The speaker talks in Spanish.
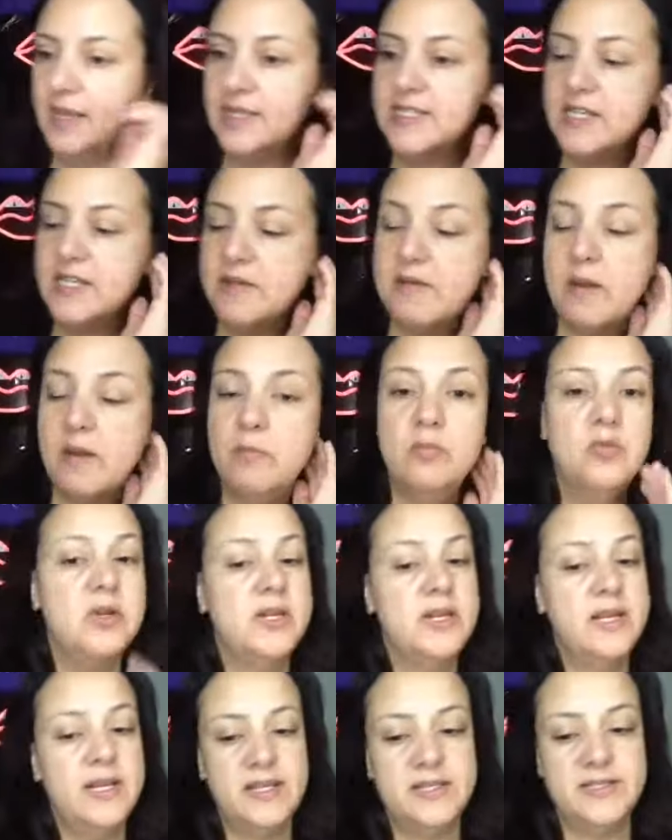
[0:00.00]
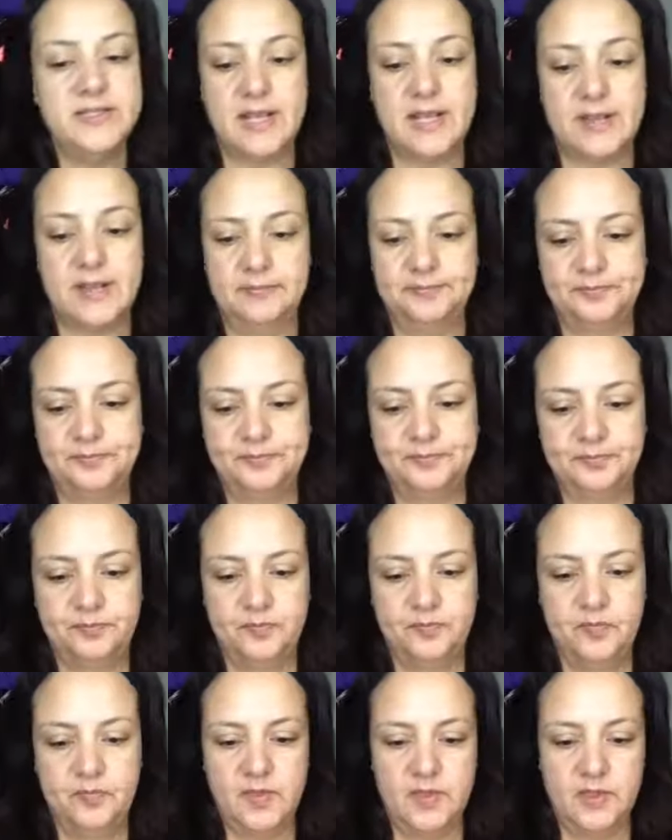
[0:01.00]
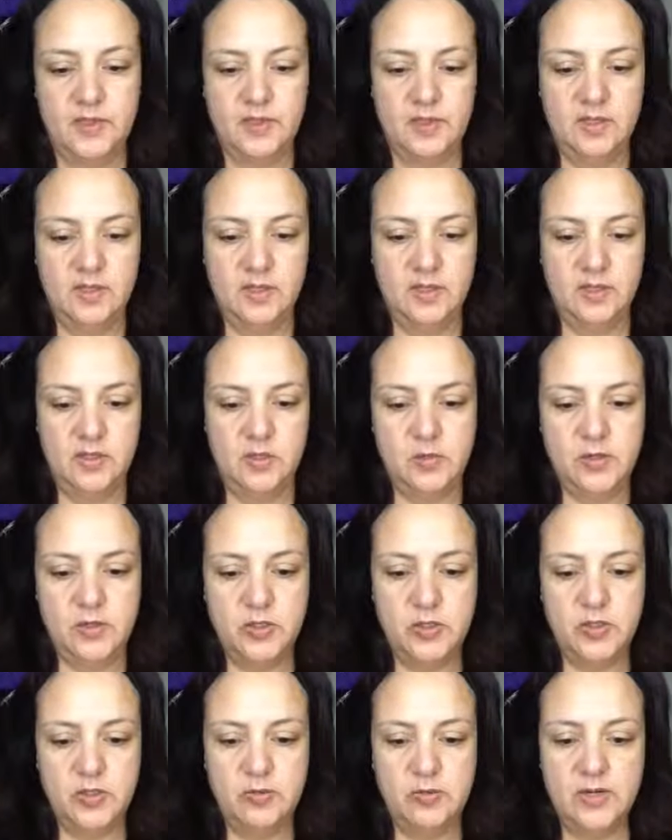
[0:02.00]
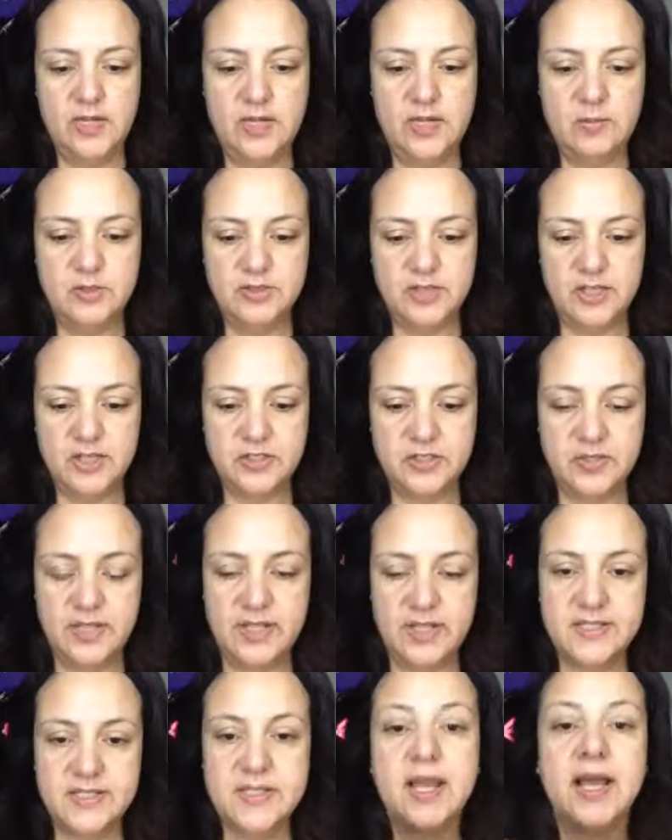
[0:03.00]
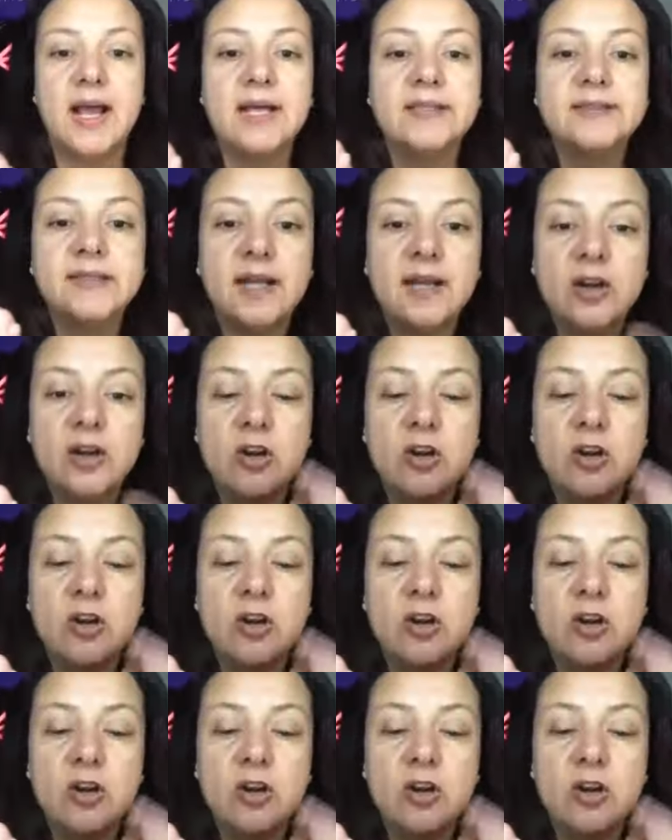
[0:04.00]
se vea muy lisa. Yo cuando tengo una demostración así en casa, lo